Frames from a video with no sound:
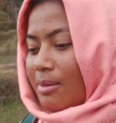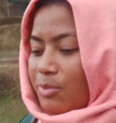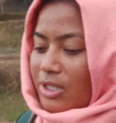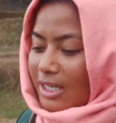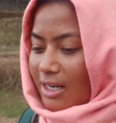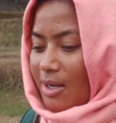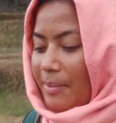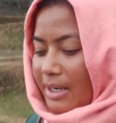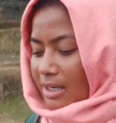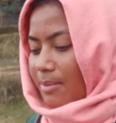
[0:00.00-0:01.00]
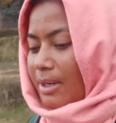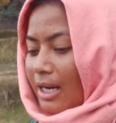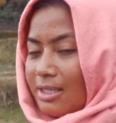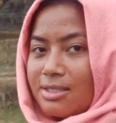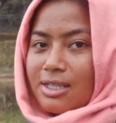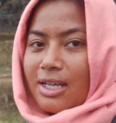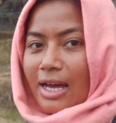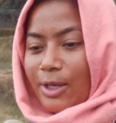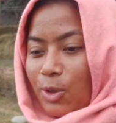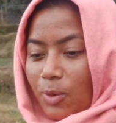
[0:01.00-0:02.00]
मुझे करना पड़ रहा है अब लास्ट ईयर
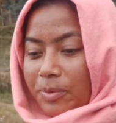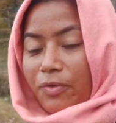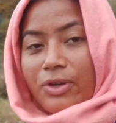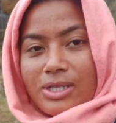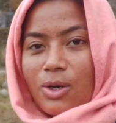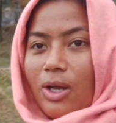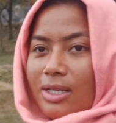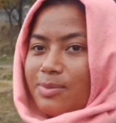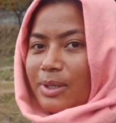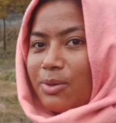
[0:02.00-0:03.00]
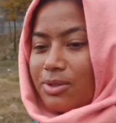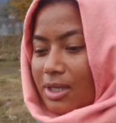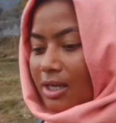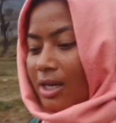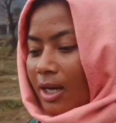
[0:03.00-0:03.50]
आई होप कि फिर से कॉलेज बंद हो जाए